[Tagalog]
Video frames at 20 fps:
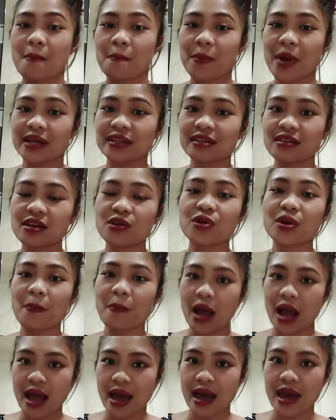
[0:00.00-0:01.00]
Pagdating ko ng
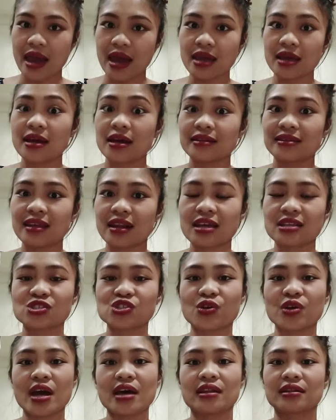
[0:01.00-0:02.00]
bahay,
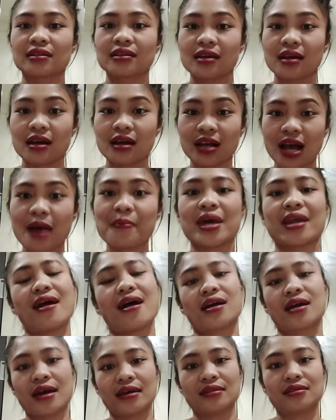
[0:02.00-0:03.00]
diretso yan. Camera
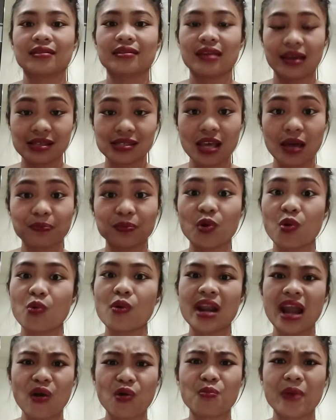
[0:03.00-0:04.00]
agad. Except kung
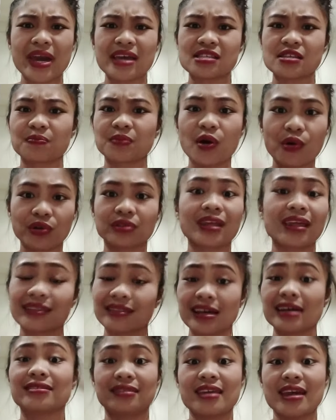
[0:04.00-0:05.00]
wala akong maisip na content
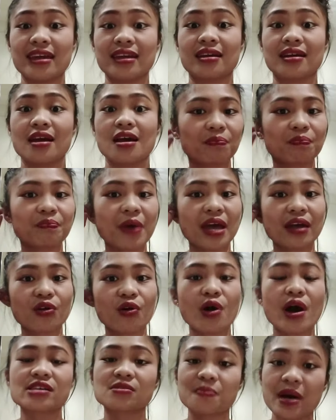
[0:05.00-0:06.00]
that day.
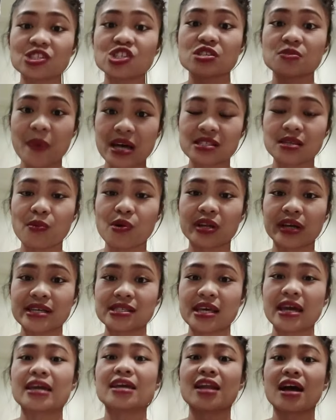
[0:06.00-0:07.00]
Pero as much as possible
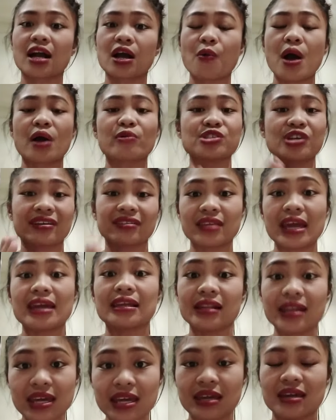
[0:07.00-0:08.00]
kasi ginagawa ko siyang
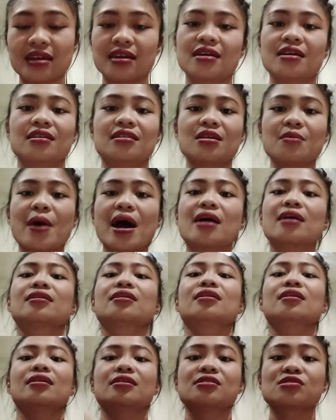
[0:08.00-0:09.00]
daily, 'di ba?
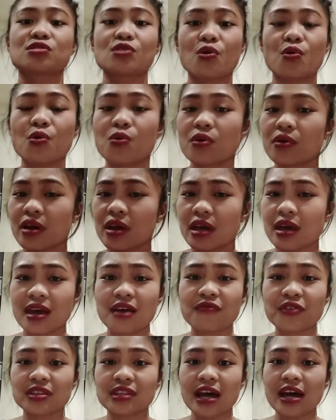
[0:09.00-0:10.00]
So,
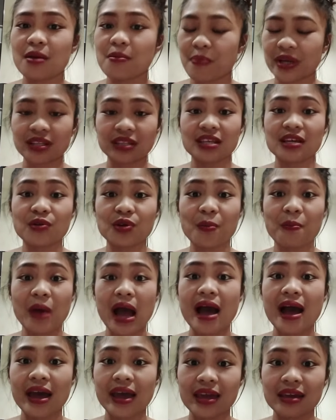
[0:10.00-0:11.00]
every time pagdating ko ng
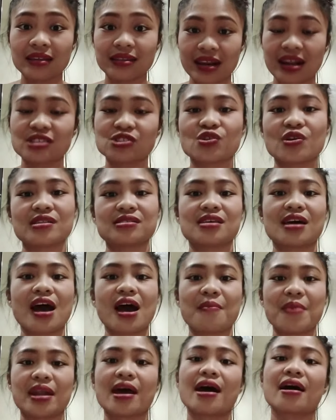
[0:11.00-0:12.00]
bahay, diretso yan sa
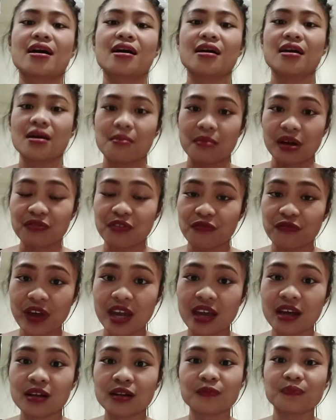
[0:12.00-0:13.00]
camera
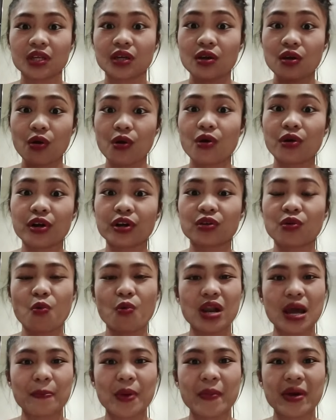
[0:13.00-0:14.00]
magfi-film, or kung
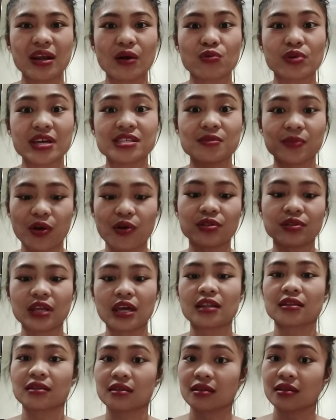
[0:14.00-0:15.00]
wala pa man akong naisip na
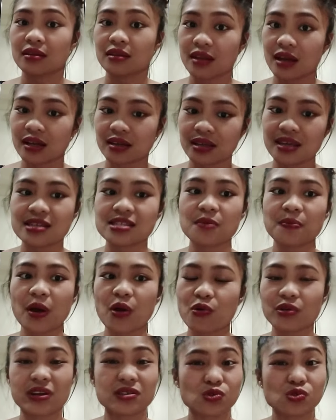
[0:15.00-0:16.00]
content, nag-iisip
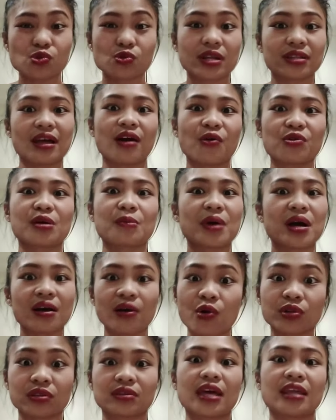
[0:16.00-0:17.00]
ako, nagsusulat ako ng mga
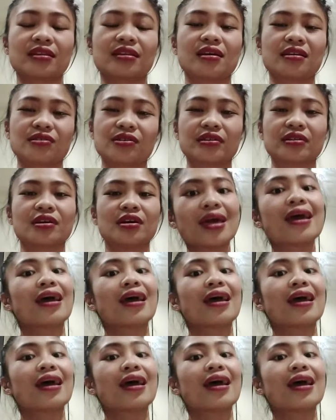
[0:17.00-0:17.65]
content, ganun.